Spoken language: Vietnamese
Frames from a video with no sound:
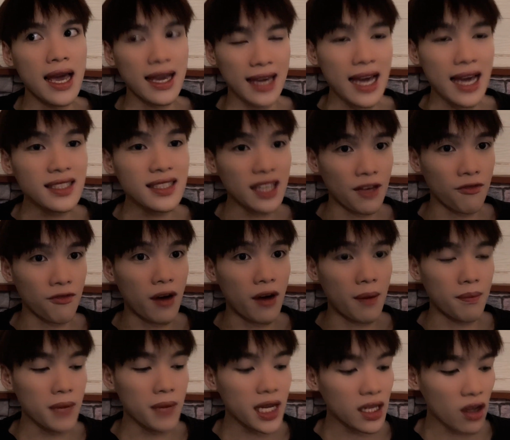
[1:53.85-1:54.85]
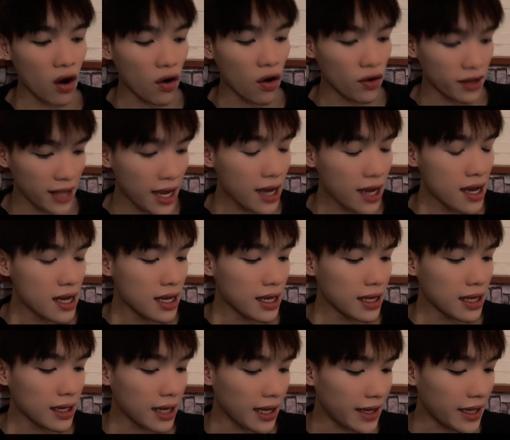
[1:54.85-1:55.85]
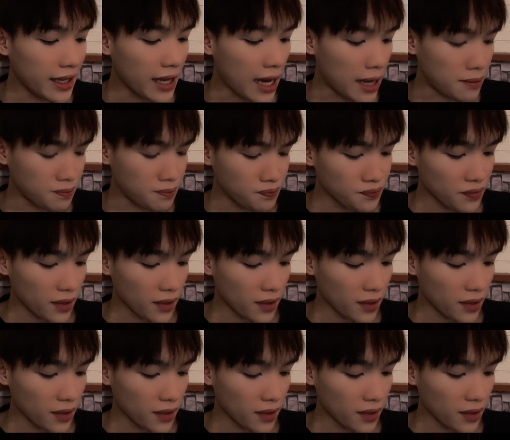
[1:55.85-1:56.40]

các sản phẩm này thôi nhé thì uh,